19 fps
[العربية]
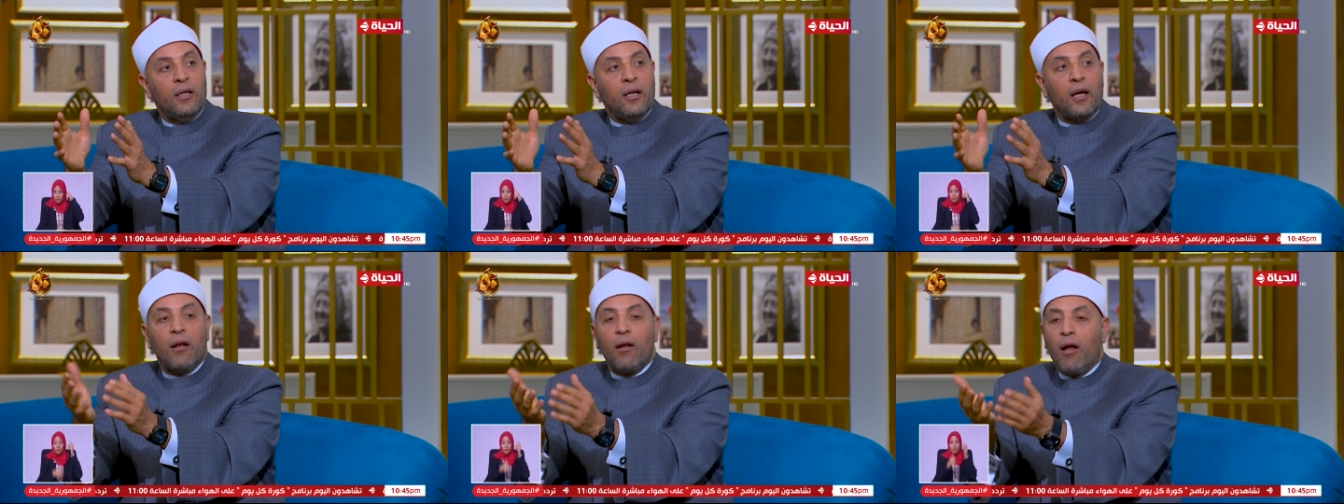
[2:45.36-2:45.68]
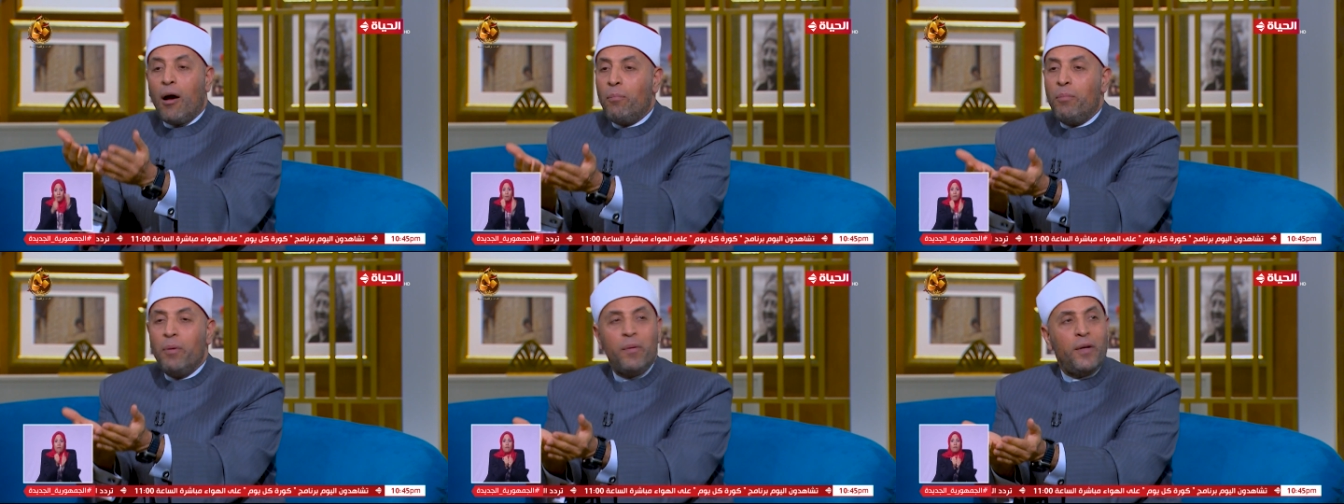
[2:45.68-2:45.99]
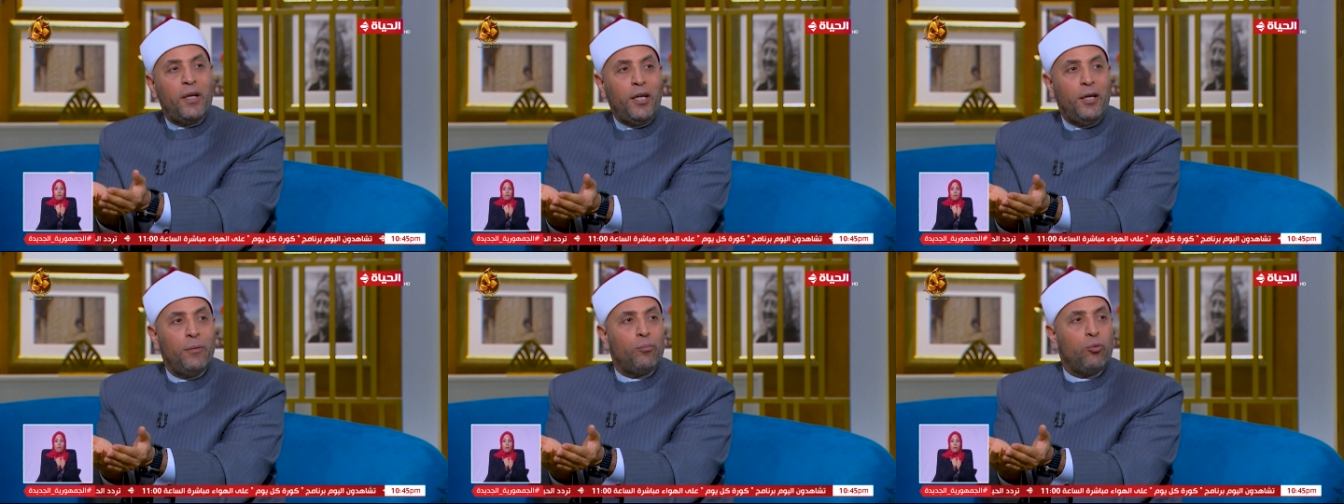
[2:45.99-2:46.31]
الاب
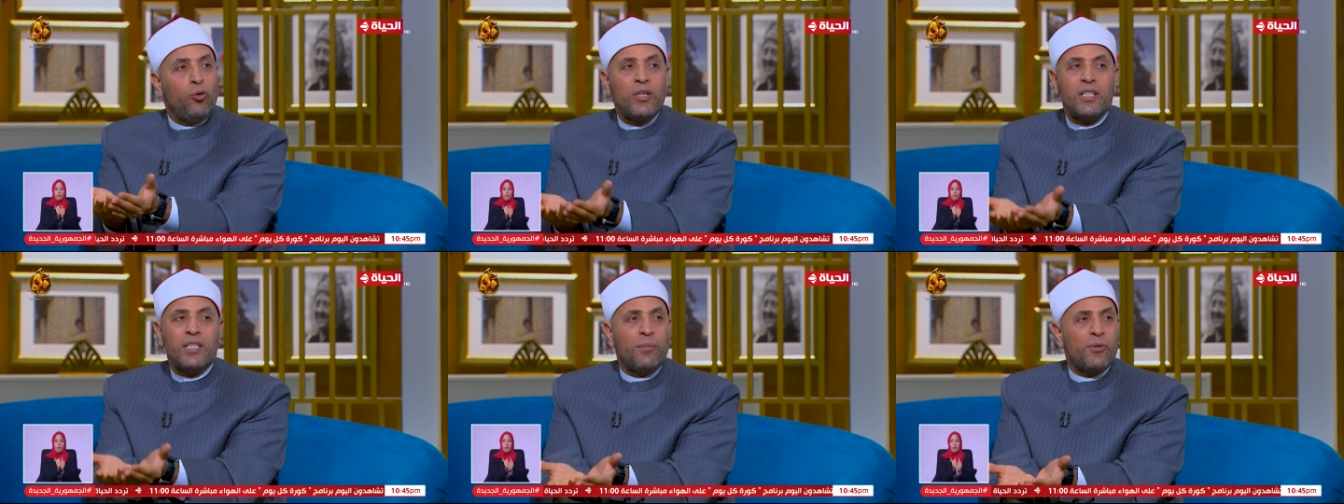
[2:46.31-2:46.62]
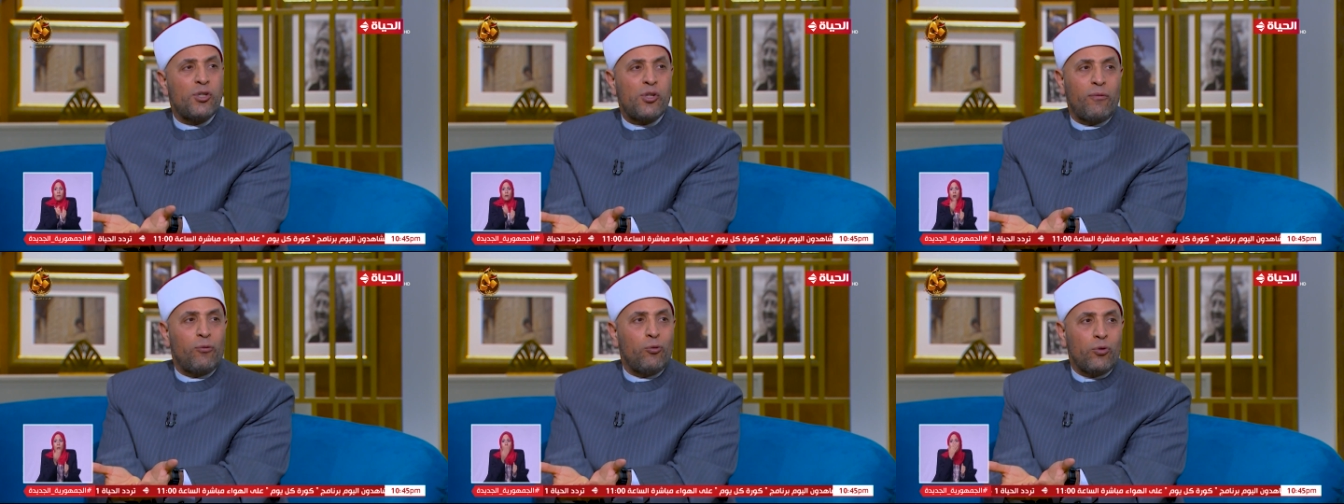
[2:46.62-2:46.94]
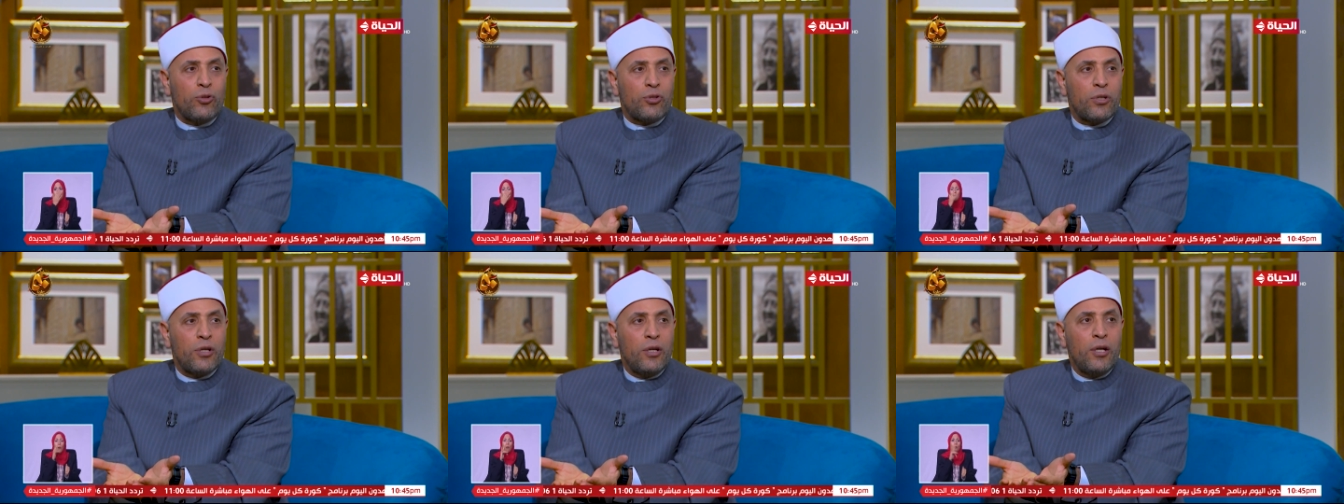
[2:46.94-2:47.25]
بيحبه لسه ما
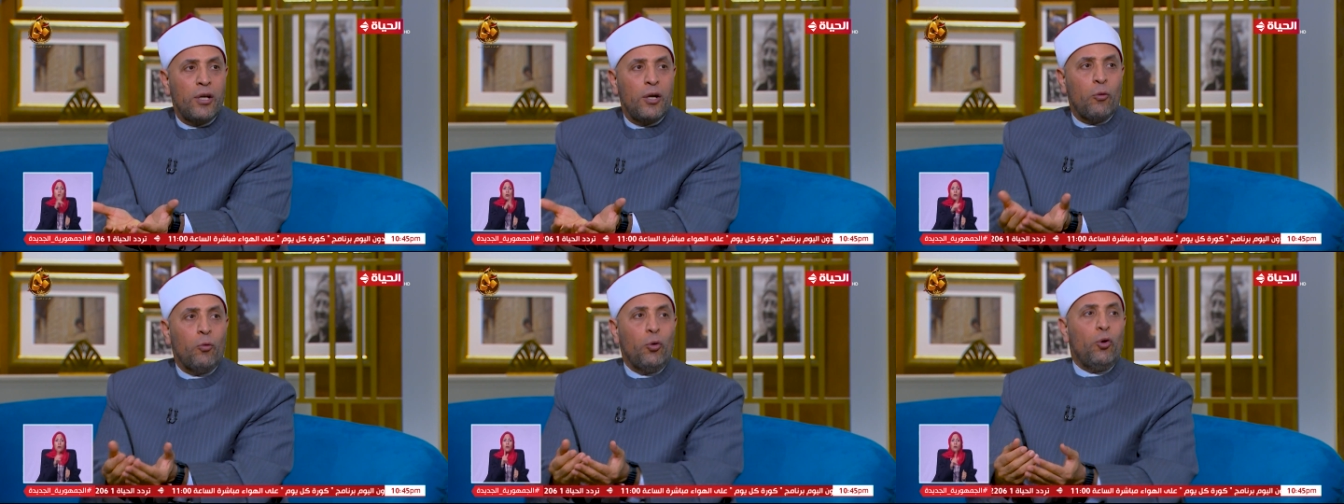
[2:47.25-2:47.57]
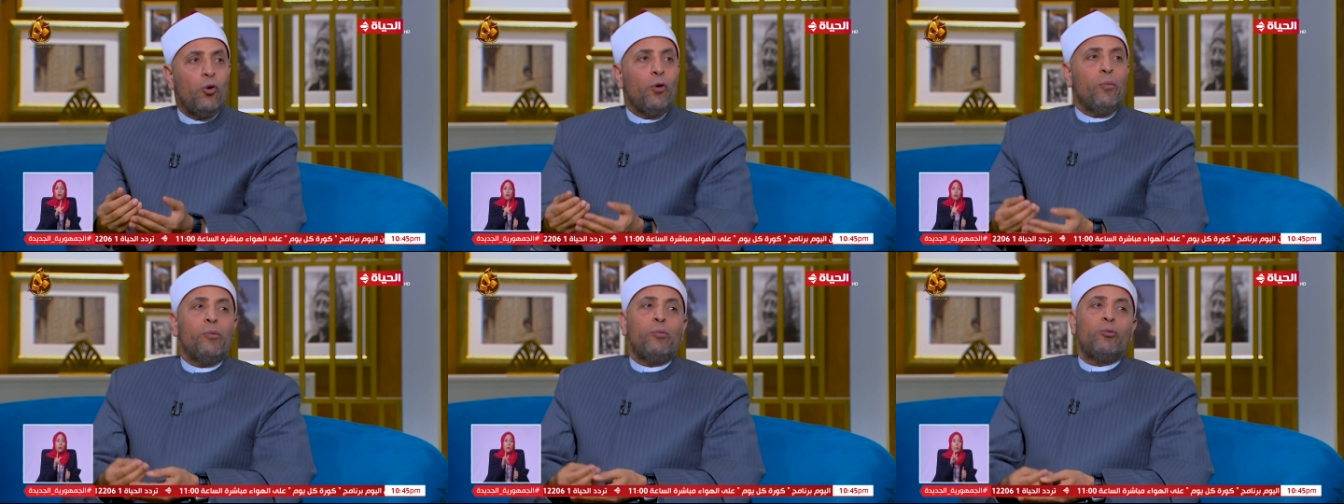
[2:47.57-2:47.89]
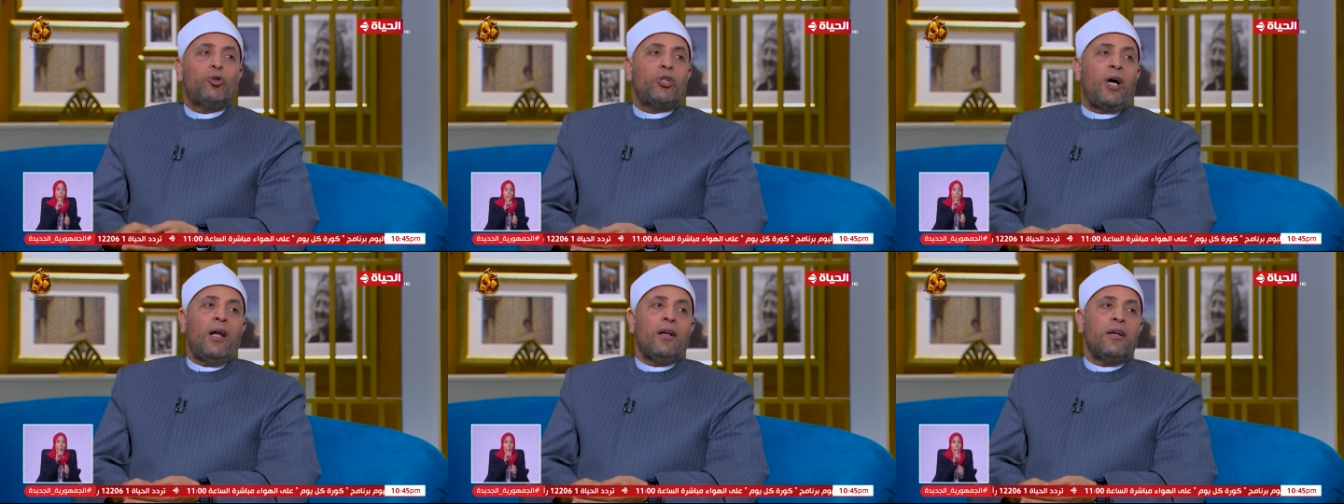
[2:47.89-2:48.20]
شافوش والام
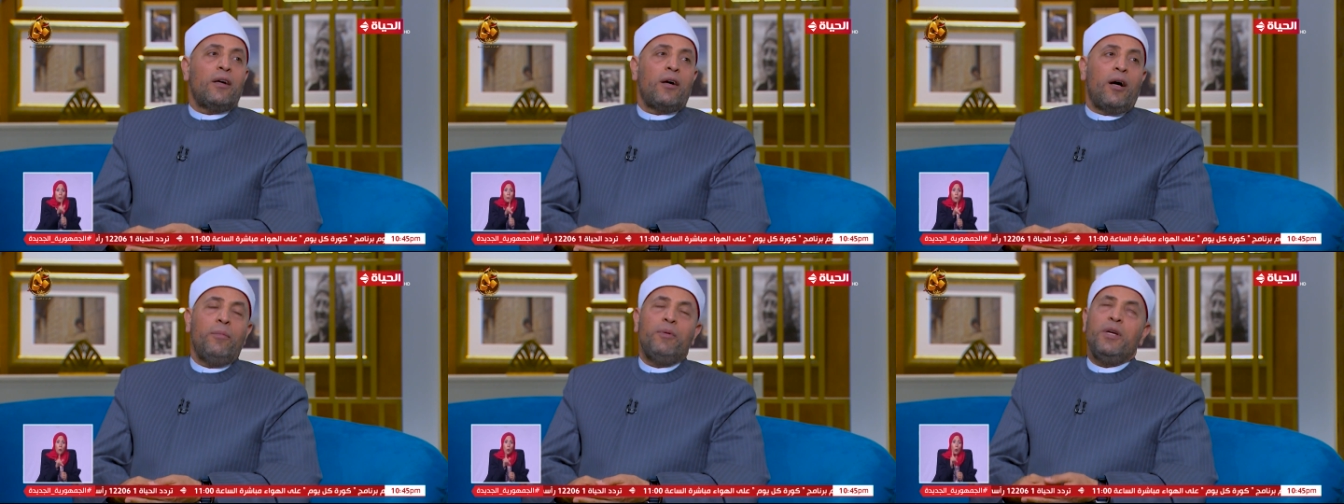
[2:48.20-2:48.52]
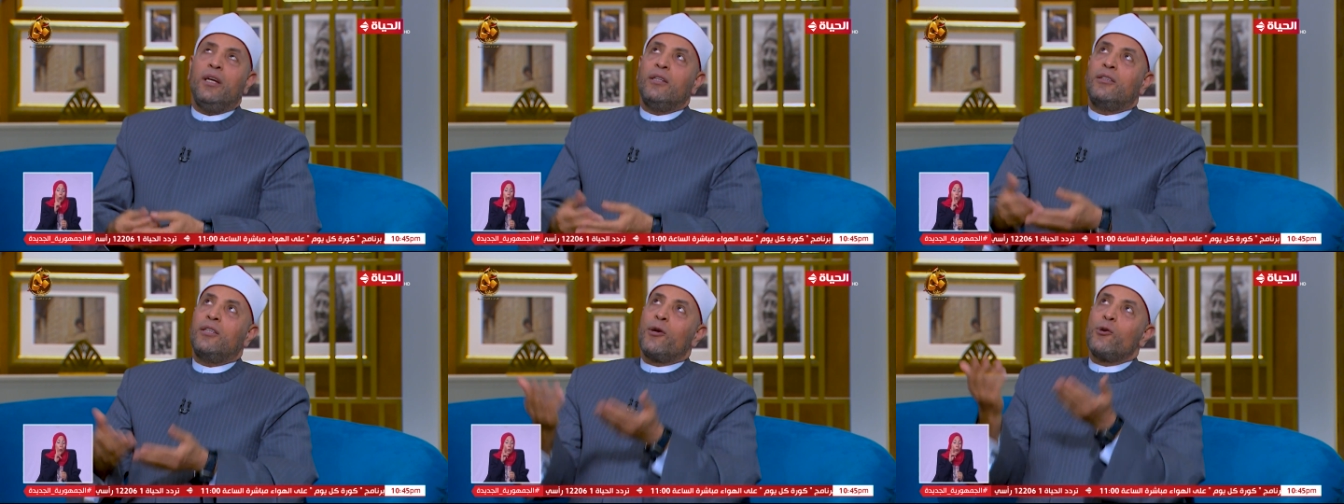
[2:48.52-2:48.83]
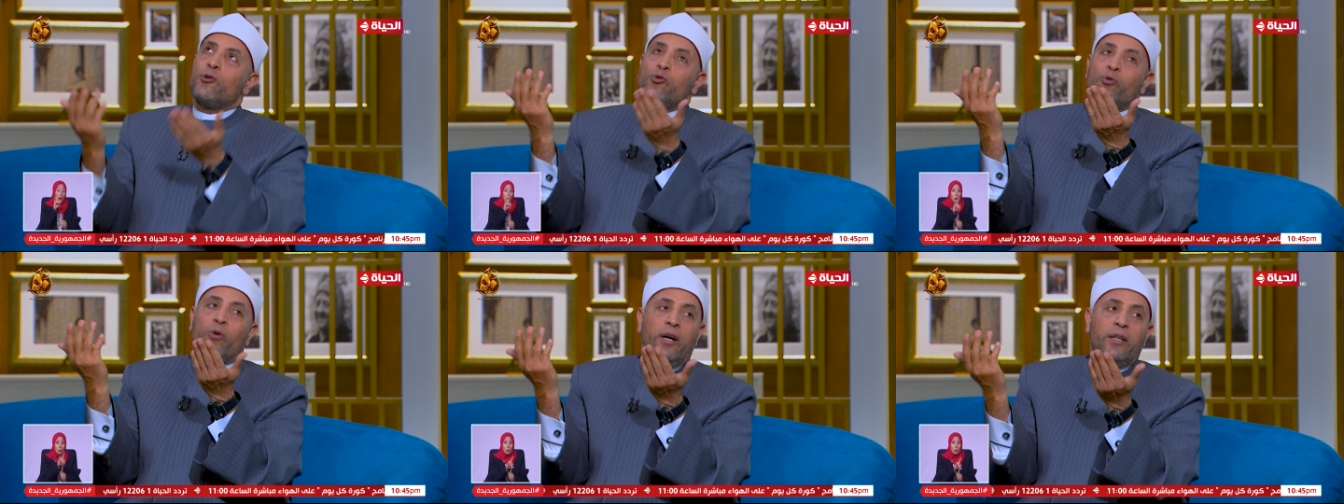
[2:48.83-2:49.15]
متعلقه به
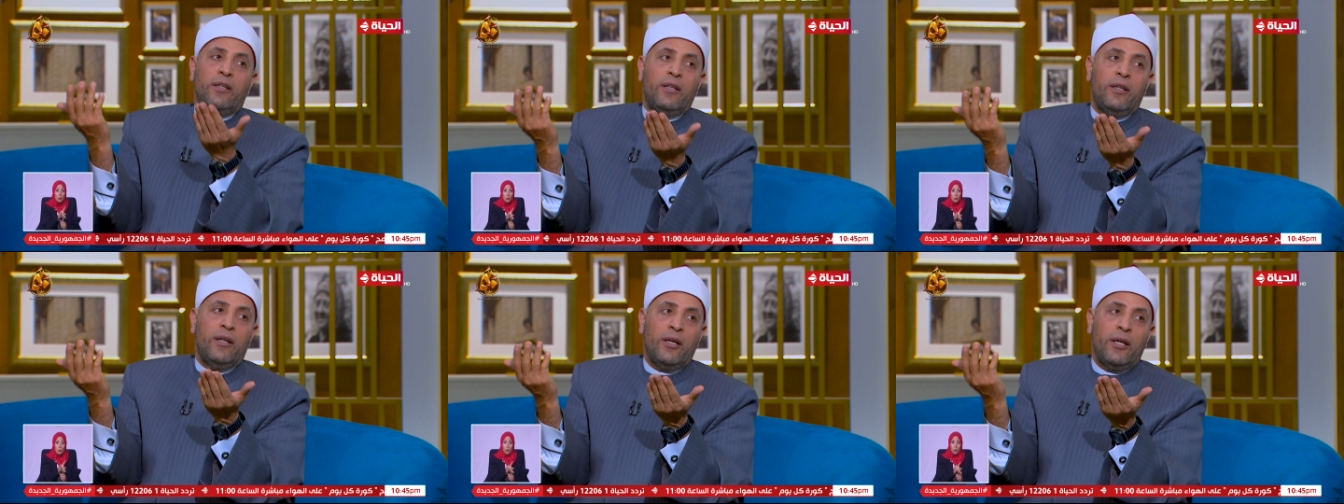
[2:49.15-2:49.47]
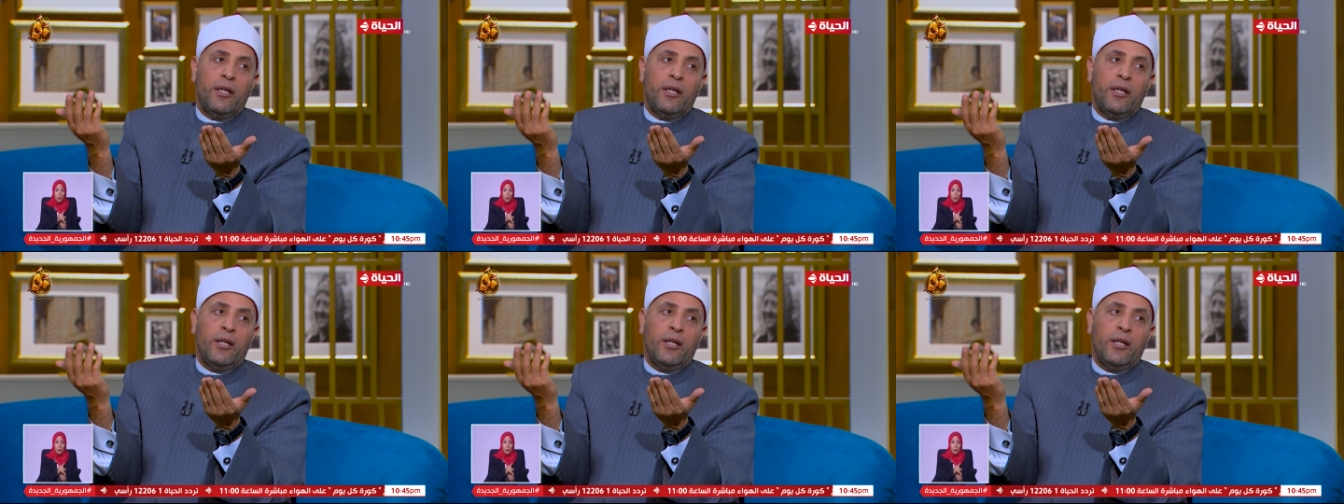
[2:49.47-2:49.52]
ترجو ان